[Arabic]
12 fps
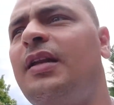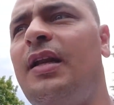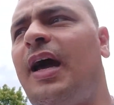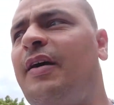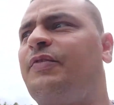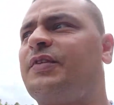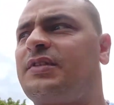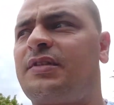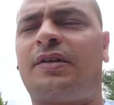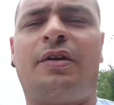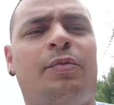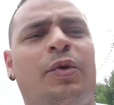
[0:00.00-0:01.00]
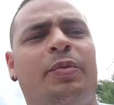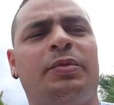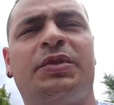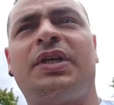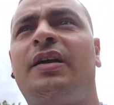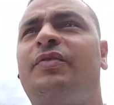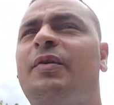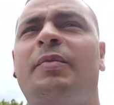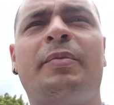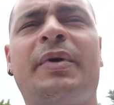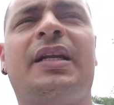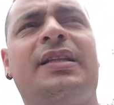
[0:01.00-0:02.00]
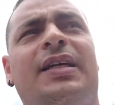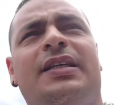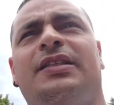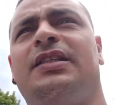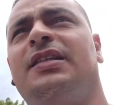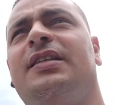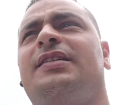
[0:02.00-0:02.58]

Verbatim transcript: نعف زك امو بمجرفه ما, ما ندعيش